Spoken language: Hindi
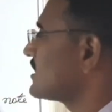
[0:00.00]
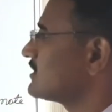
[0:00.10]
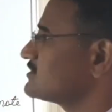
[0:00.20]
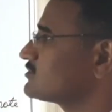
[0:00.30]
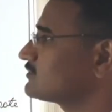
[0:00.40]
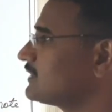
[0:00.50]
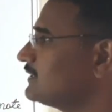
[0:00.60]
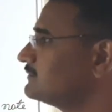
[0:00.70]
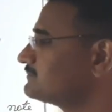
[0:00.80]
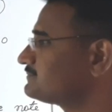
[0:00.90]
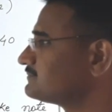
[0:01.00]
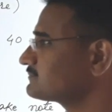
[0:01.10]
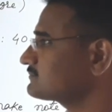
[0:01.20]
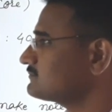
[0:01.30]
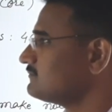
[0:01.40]
चालीस होता है
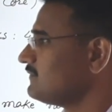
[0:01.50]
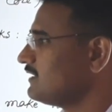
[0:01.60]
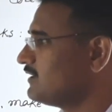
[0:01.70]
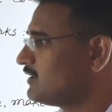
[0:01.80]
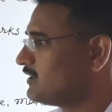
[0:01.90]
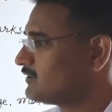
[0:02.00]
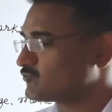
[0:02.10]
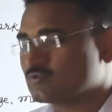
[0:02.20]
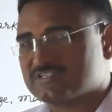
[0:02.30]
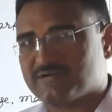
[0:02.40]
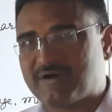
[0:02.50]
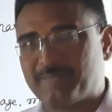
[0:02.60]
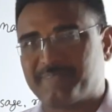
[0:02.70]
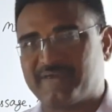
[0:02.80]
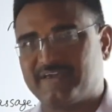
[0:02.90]
तो जब
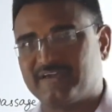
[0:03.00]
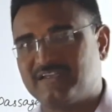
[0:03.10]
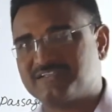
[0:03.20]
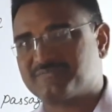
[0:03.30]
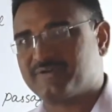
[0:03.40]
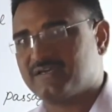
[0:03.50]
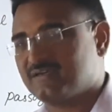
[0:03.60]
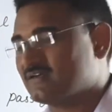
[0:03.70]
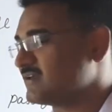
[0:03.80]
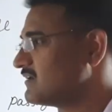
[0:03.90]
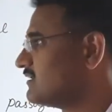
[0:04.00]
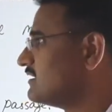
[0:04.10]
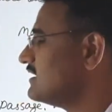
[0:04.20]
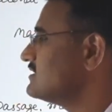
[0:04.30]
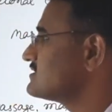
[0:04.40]
आप इंग्लिश में
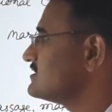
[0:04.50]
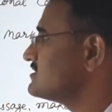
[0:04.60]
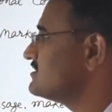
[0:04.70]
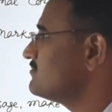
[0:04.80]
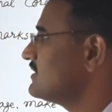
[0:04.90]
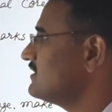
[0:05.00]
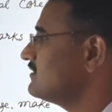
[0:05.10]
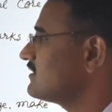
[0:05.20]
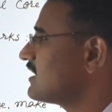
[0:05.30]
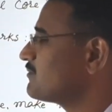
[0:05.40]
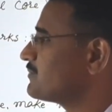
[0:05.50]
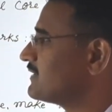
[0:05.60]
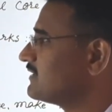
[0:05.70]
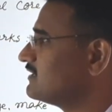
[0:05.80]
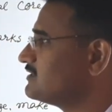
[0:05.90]
ए में आप
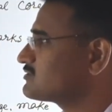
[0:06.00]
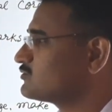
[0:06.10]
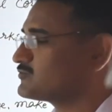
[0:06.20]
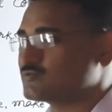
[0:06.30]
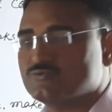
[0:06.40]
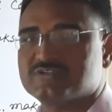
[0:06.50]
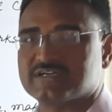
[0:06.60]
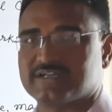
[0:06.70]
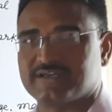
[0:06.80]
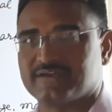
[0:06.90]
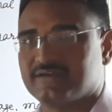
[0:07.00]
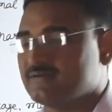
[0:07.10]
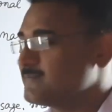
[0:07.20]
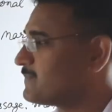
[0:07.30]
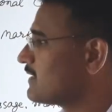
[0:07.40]
इंग्लिश को चूज करेंगे
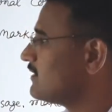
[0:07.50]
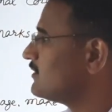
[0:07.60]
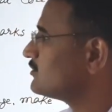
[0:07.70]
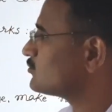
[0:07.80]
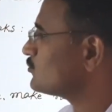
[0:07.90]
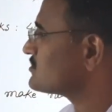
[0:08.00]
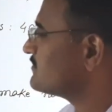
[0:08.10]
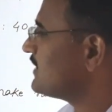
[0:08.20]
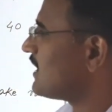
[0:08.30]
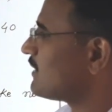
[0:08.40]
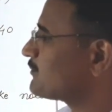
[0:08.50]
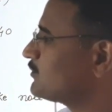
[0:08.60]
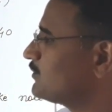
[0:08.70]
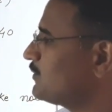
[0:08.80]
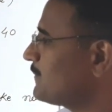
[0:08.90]
तो उसमें
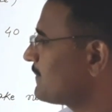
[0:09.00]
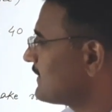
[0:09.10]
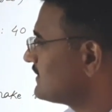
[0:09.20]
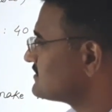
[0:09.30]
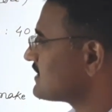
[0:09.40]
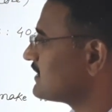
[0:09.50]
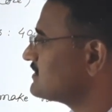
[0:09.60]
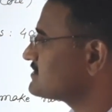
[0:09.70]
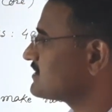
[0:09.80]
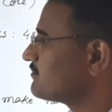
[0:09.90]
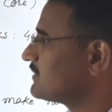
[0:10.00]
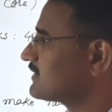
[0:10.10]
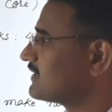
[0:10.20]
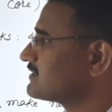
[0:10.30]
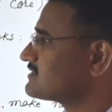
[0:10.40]
आपको 40 नंबर
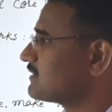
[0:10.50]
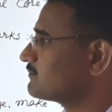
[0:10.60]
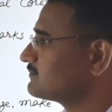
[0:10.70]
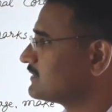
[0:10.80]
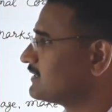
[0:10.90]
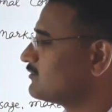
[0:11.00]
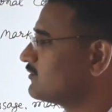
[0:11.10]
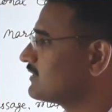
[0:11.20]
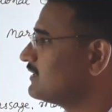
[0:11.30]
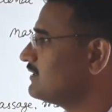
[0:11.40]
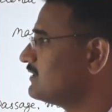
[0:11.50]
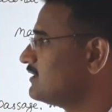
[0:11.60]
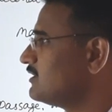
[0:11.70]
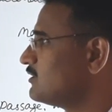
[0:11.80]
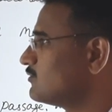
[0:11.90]
के एग्ज़ाम देने होंगे
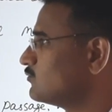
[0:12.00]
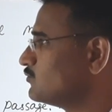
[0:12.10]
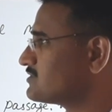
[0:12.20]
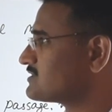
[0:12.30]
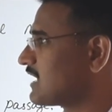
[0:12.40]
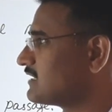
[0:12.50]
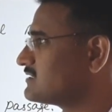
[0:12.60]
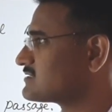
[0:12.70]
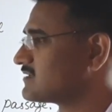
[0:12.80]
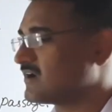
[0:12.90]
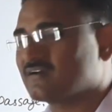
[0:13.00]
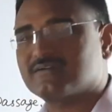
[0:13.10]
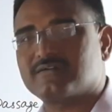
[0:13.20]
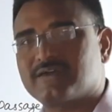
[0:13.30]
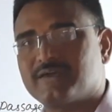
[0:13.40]
उस 40
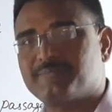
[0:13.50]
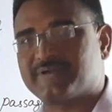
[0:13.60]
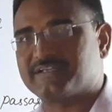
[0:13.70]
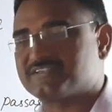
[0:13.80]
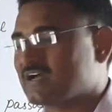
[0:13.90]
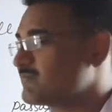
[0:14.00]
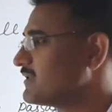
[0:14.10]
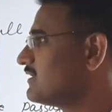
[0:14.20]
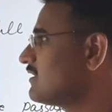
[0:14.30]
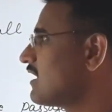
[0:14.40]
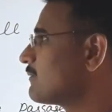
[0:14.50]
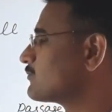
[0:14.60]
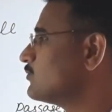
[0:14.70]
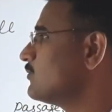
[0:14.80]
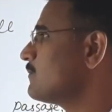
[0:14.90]
अंक के परीक्षा में
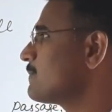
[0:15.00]
आपको